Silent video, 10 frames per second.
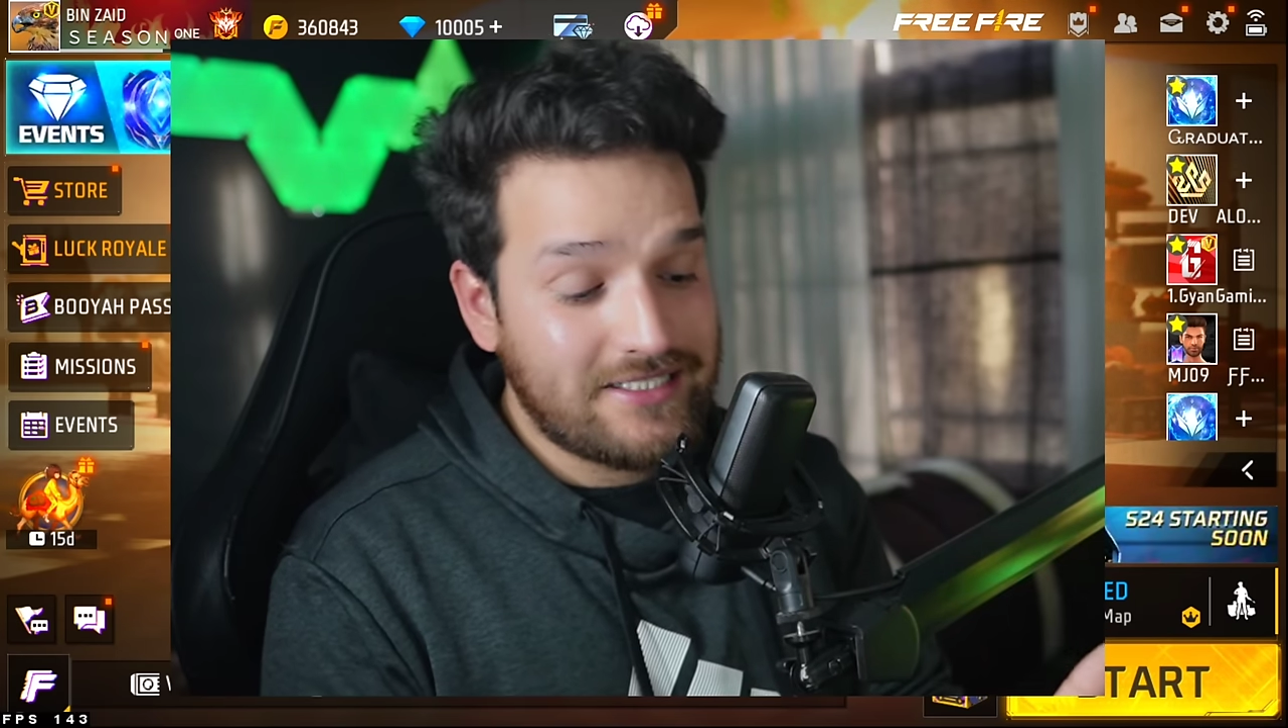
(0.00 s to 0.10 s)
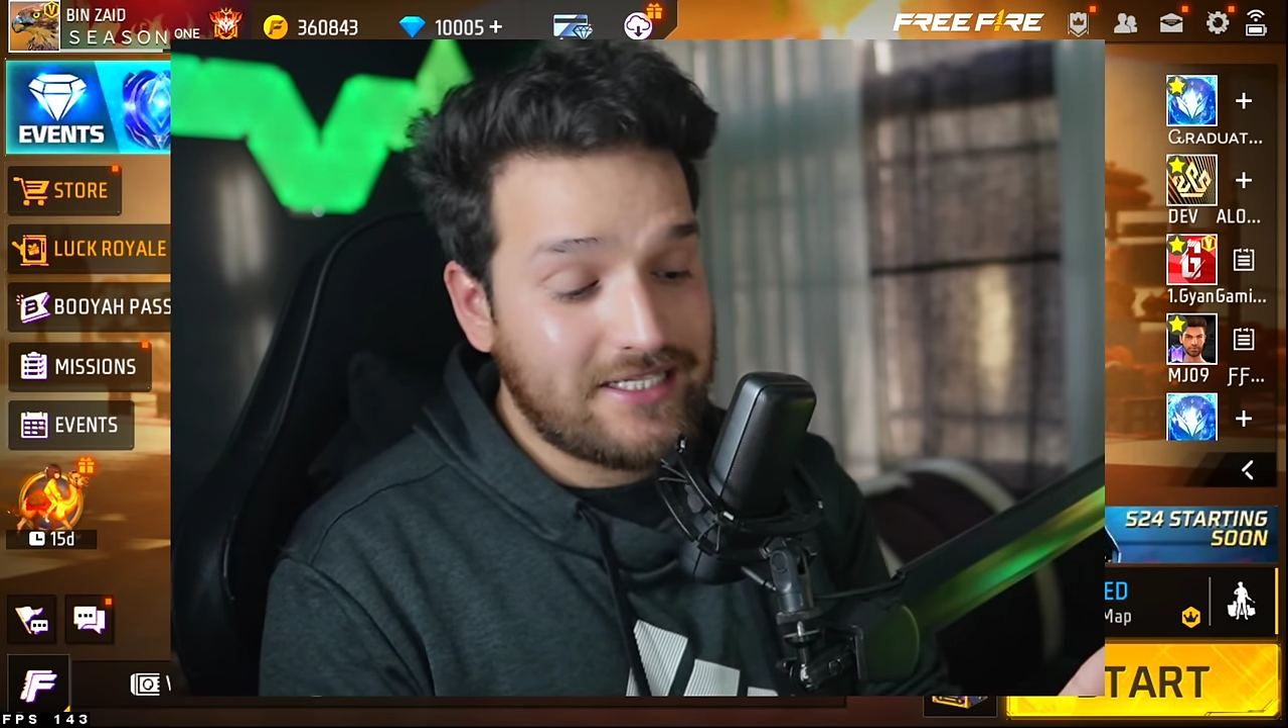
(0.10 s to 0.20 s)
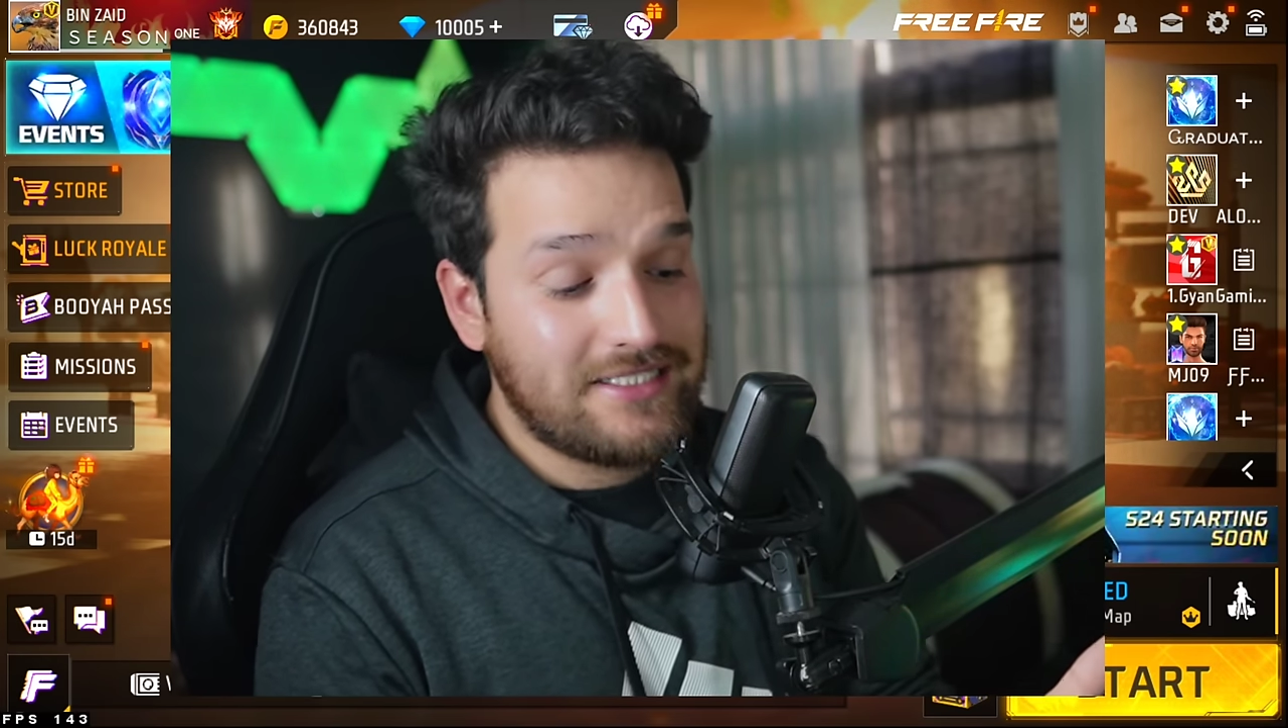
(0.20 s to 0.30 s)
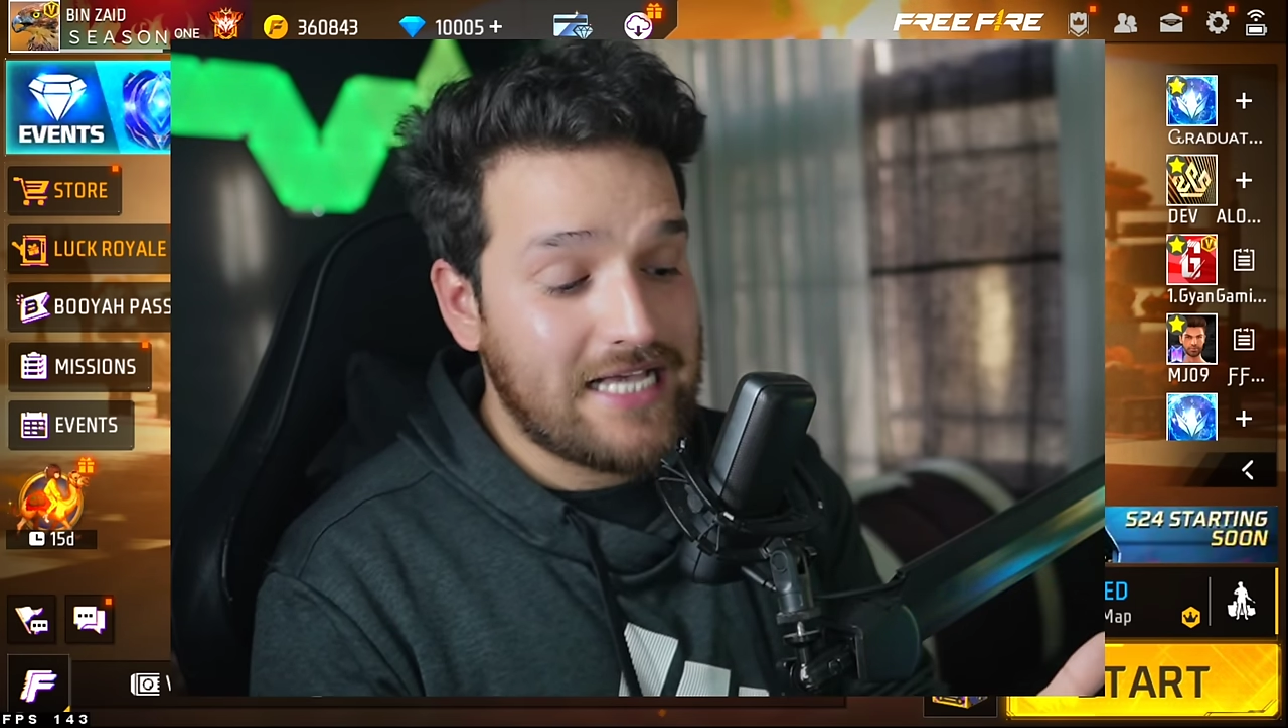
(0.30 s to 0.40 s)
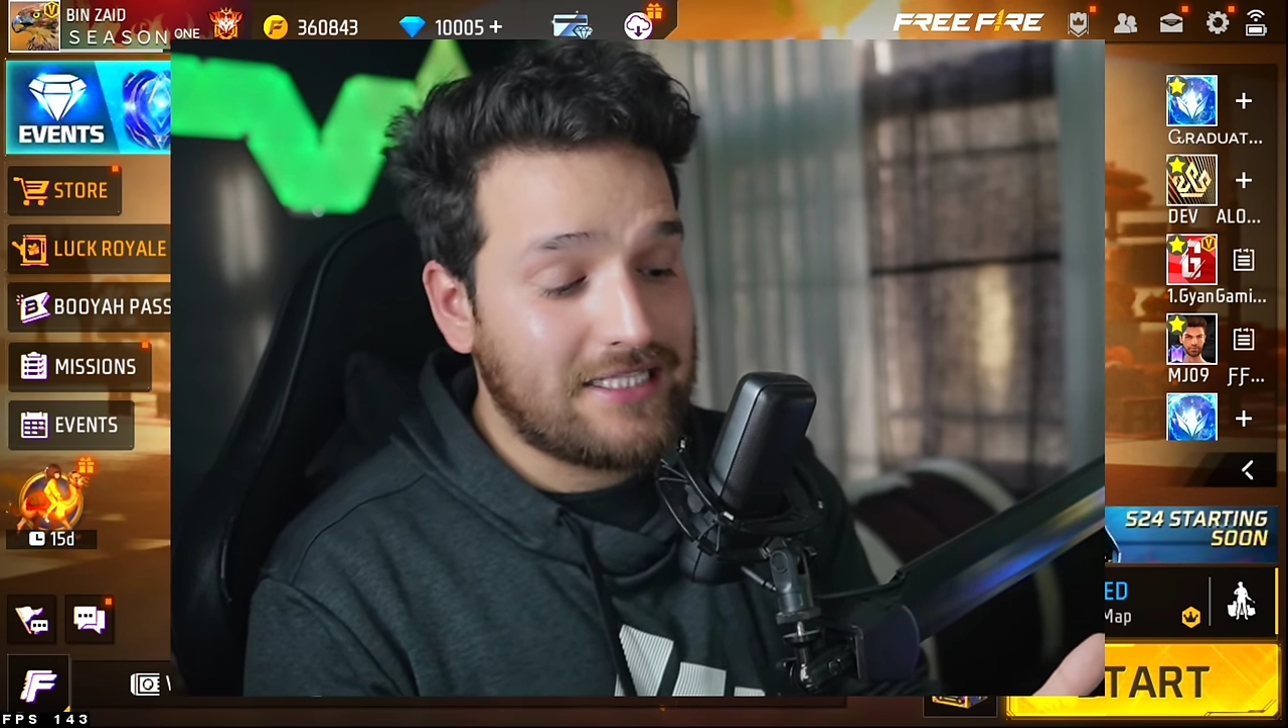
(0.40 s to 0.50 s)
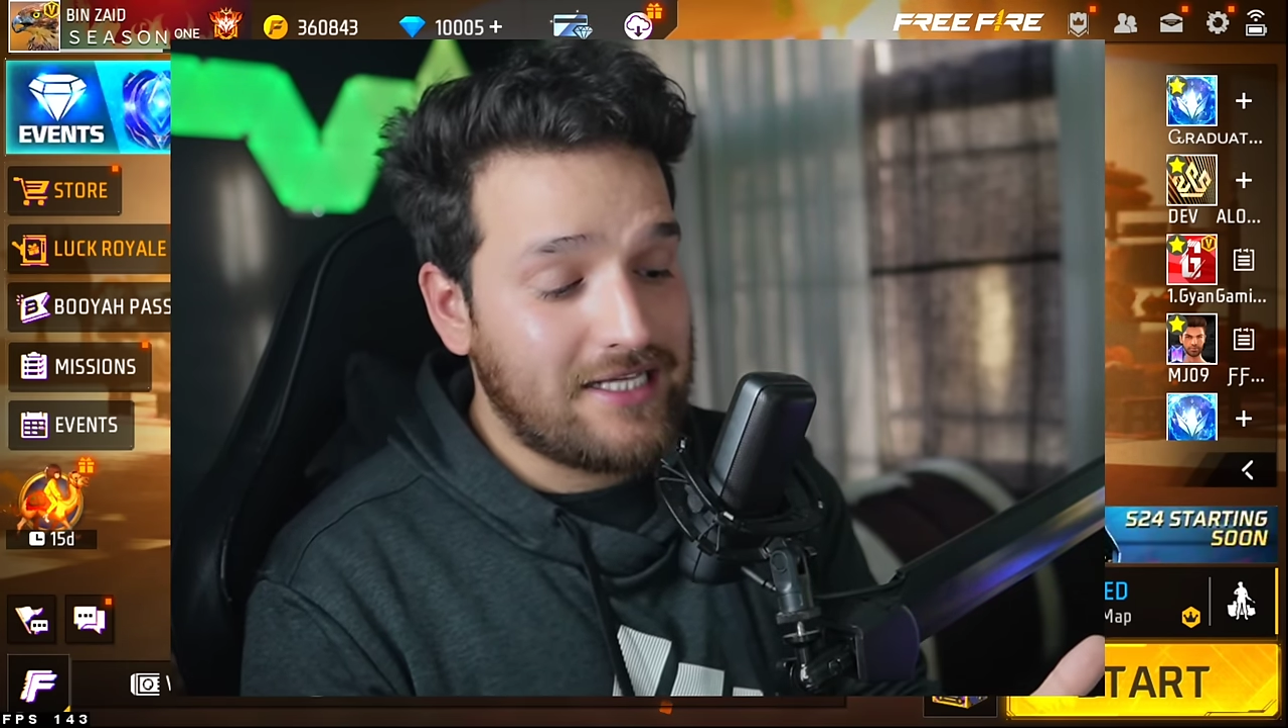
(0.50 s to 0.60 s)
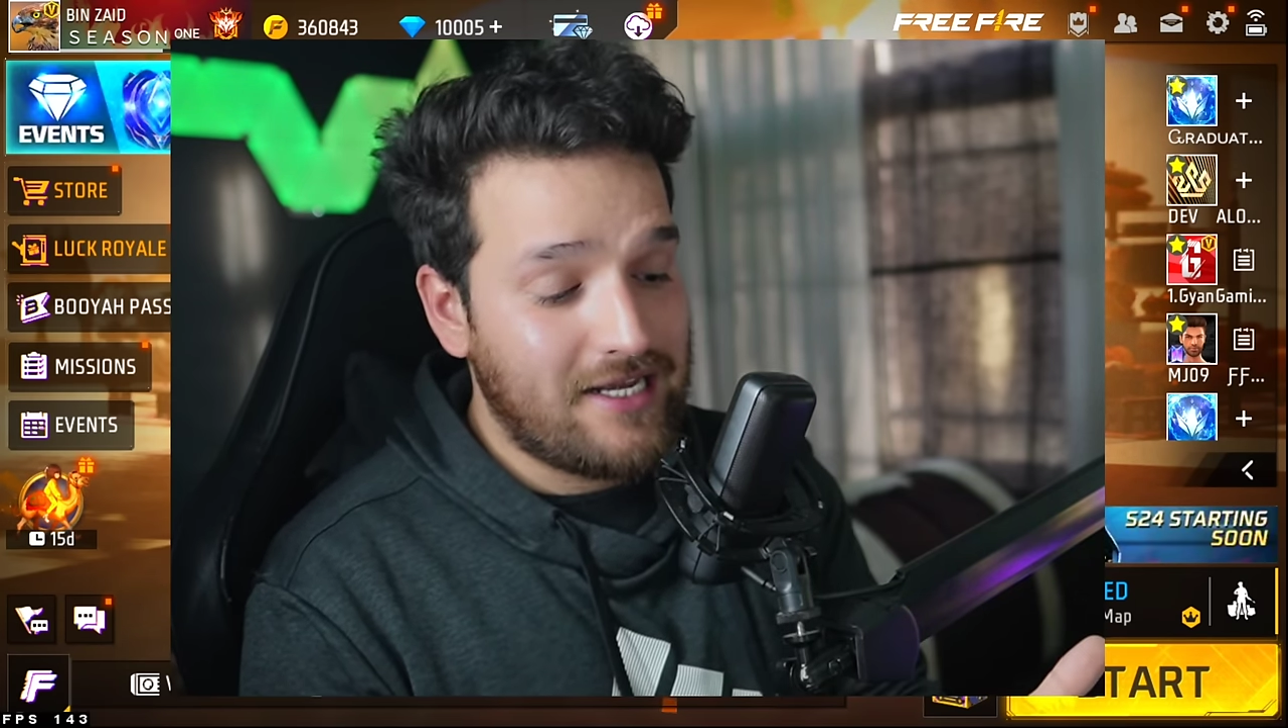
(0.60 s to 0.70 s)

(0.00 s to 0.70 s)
किसी के साथ